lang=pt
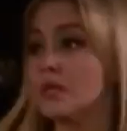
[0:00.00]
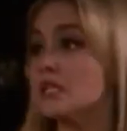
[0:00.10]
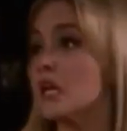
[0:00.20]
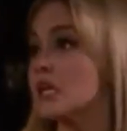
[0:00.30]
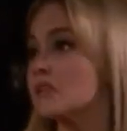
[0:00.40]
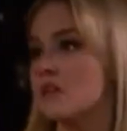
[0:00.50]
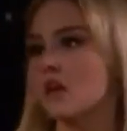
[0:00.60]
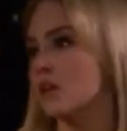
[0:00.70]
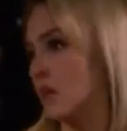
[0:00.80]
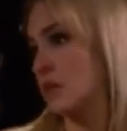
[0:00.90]
Ué, eu pensei que
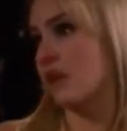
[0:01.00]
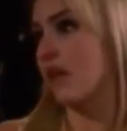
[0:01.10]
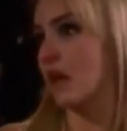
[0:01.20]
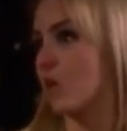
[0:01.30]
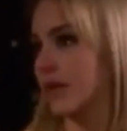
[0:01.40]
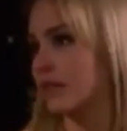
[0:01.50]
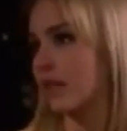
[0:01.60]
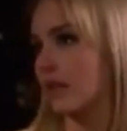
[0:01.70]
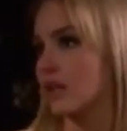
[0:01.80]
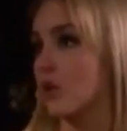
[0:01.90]
você nem ia se dar
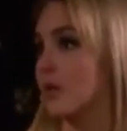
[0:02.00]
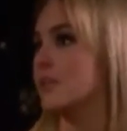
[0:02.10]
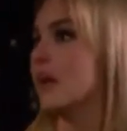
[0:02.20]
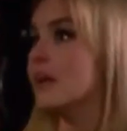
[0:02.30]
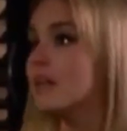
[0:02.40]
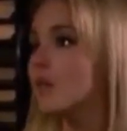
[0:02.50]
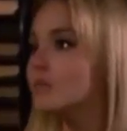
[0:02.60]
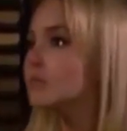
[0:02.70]
conta que eu tinha saído